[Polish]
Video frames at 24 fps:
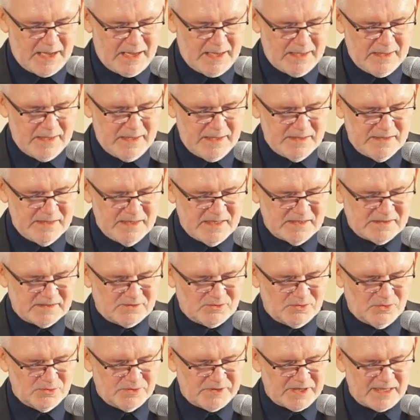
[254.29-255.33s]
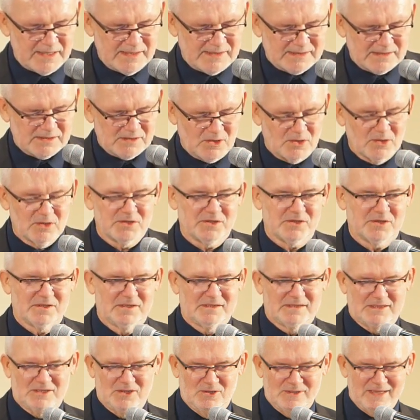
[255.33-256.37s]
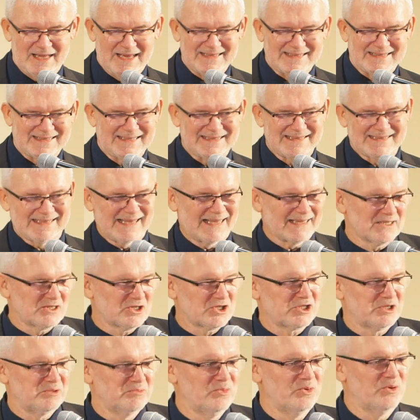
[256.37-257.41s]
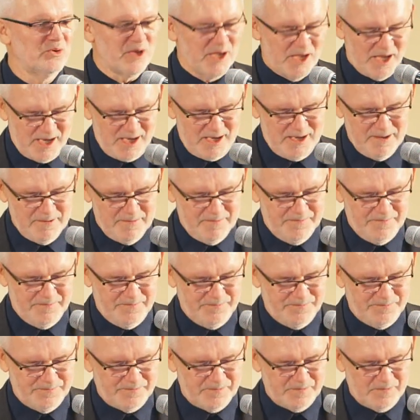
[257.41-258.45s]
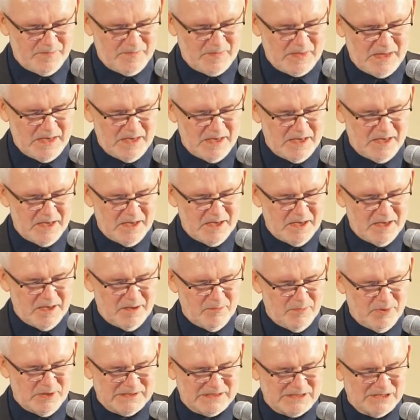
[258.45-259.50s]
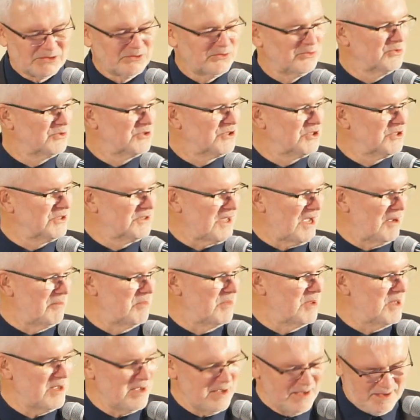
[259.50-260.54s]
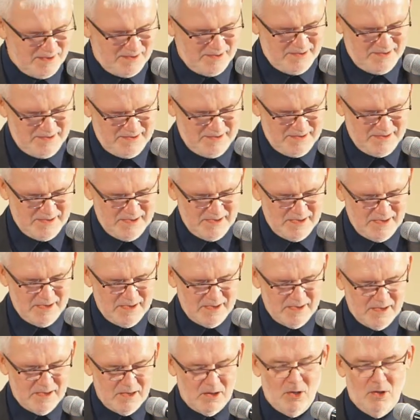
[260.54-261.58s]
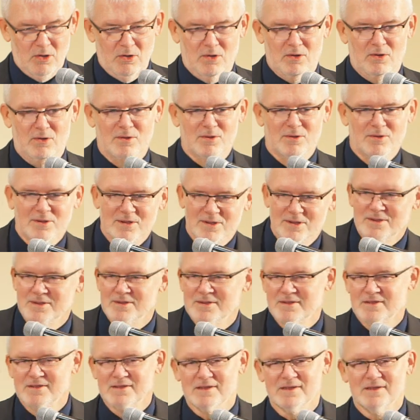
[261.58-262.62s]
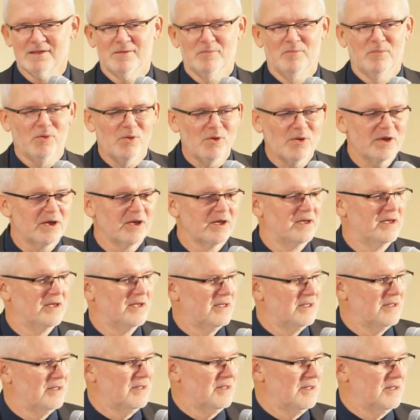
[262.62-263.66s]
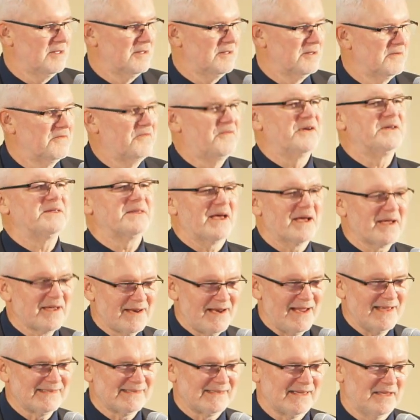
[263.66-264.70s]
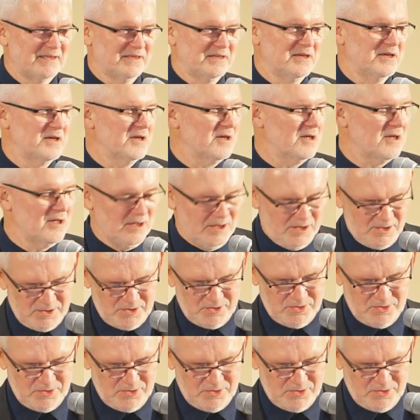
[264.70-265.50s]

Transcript: ale jest tutaj coś, co nas zatrzymuje, bo co tu czytamy? O, Bóg wynagradza tych,